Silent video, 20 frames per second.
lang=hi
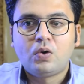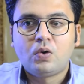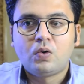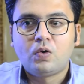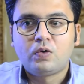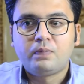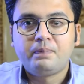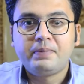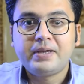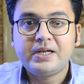
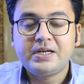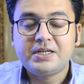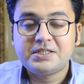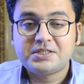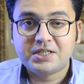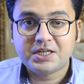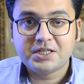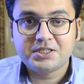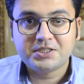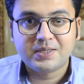और मेरी
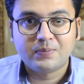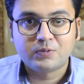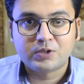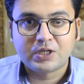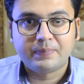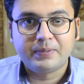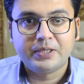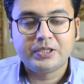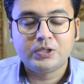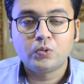रिसर्च के
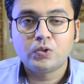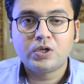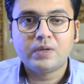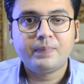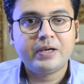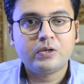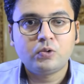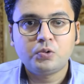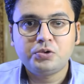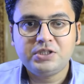मुताबिक क्योंकि
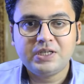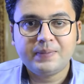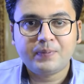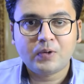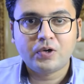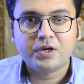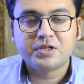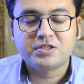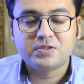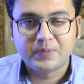मैं खुद ये
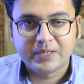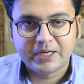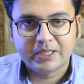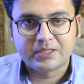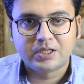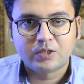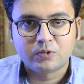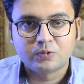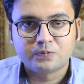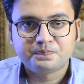प्रोडक्ट्स
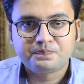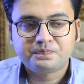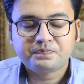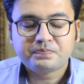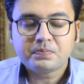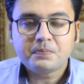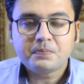बनाता हूँ